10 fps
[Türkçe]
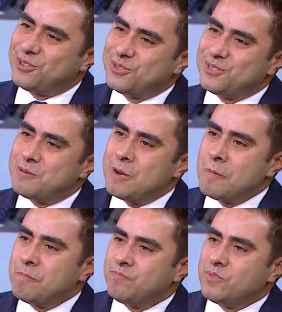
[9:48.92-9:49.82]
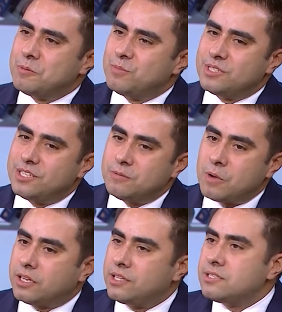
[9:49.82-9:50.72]
diyoruz ama biz gidip
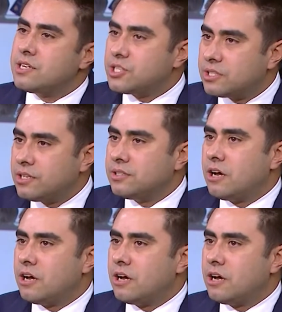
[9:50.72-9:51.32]
Akdeniz açıklarında